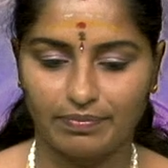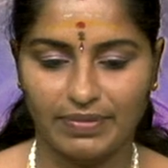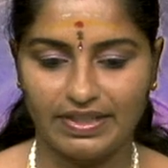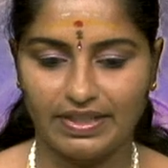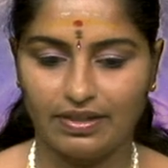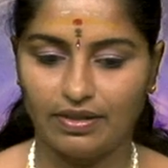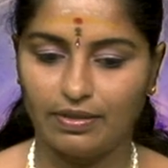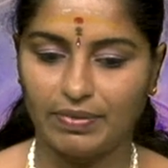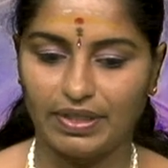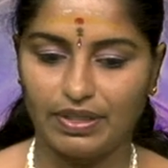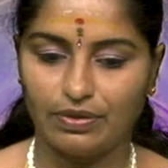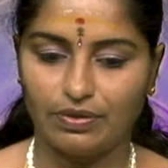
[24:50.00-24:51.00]
பதினாலு
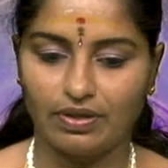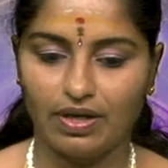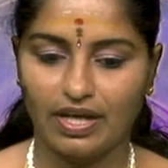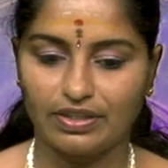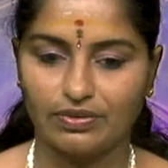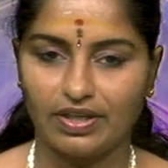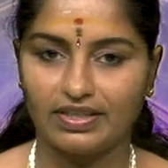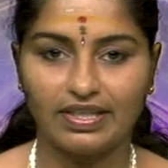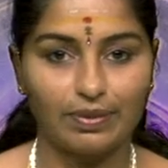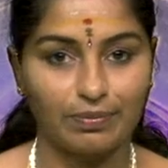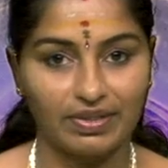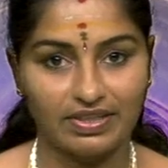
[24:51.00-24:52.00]
பதினொன்னு ஆயிரத்தி தொள்ளாயிரத்தி
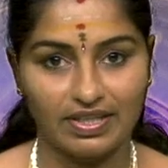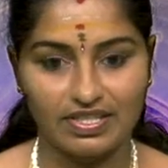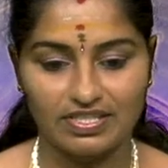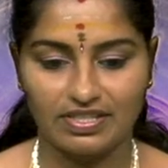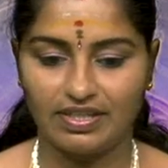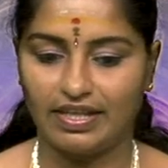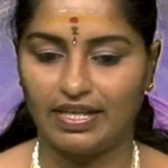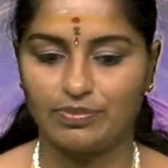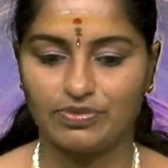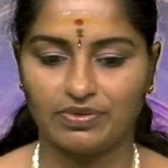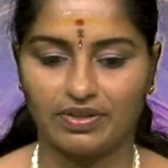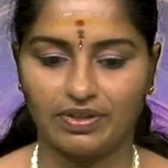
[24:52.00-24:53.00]
எண்பத்தி அஞ்சு நேரம்
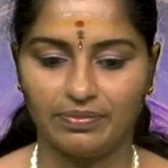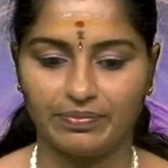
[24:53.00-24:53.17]
சொல்லுங்க